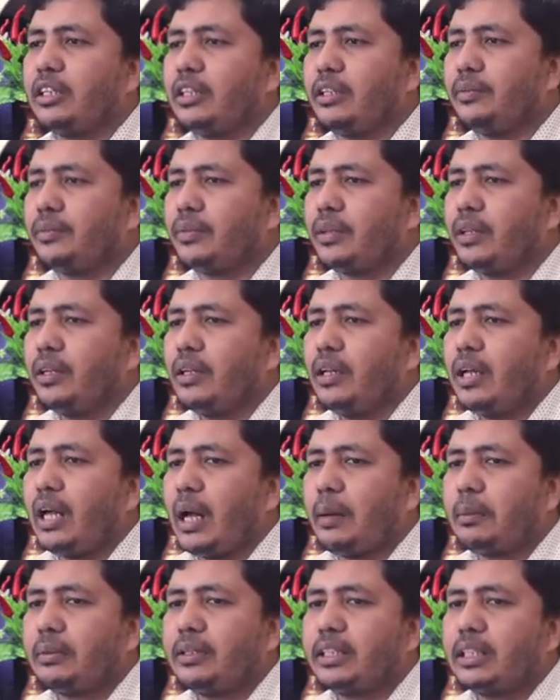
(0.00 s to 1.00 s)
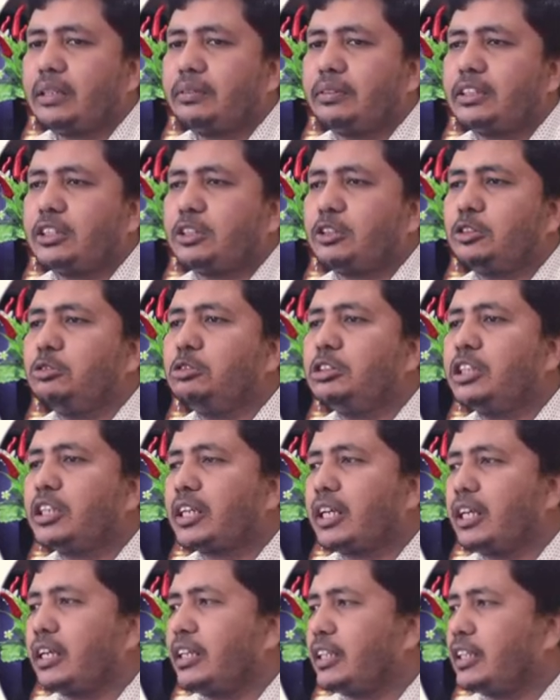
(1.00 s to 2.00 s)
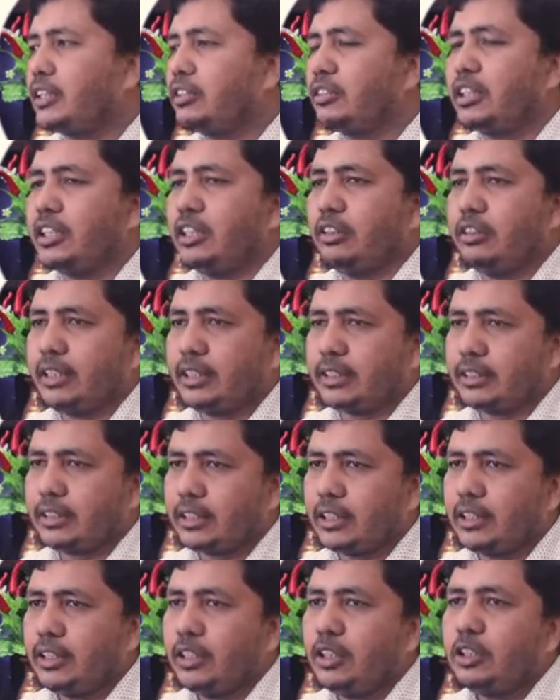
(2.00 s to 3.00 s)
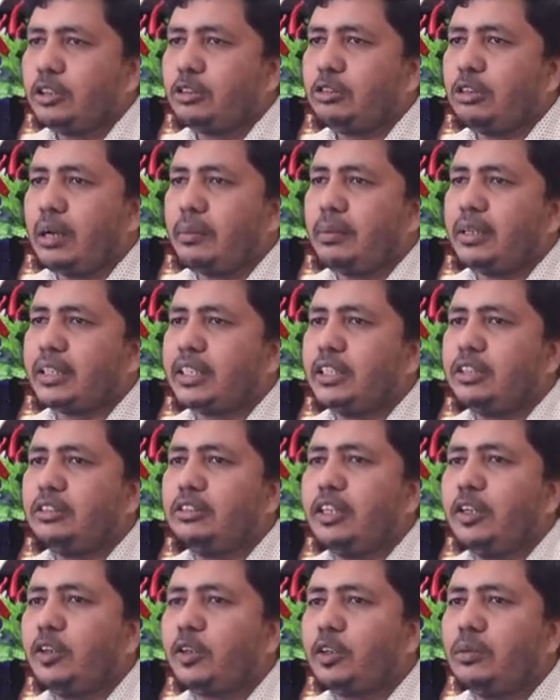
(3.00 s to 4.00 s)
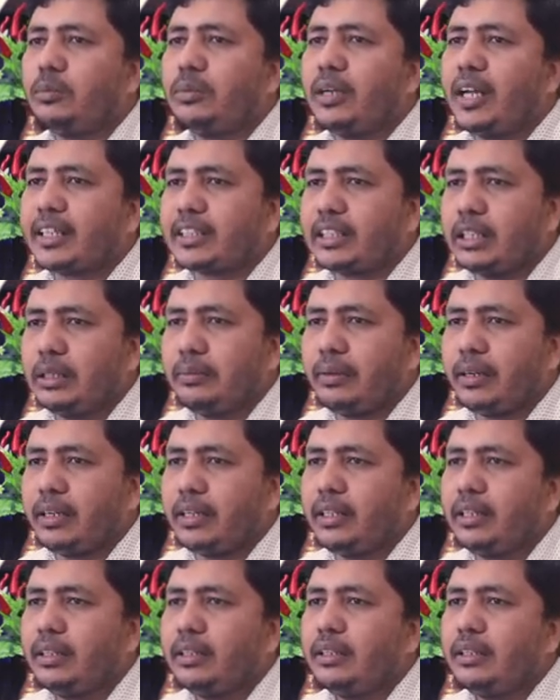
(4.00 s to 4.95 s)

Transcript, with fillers: গেলে আমরা দেখতে পাচ্ছি দুইটার কালারে কিন্তু রেড হয়ে গেছে তো আমার কিন্তু এরকম লাগতেই পারে